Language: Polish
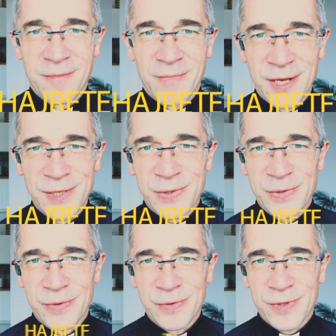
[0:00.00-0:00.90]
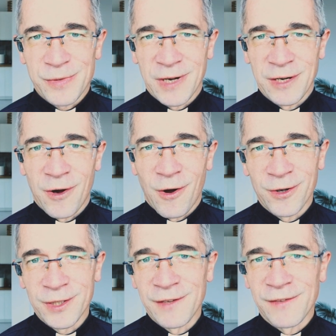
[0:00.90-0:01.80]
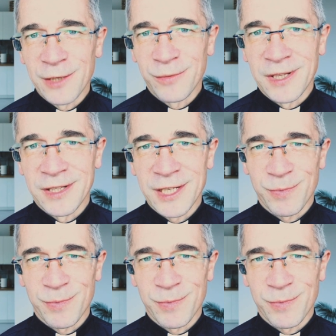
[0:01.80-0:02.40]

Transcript: miejscu, z którego on i wielu innych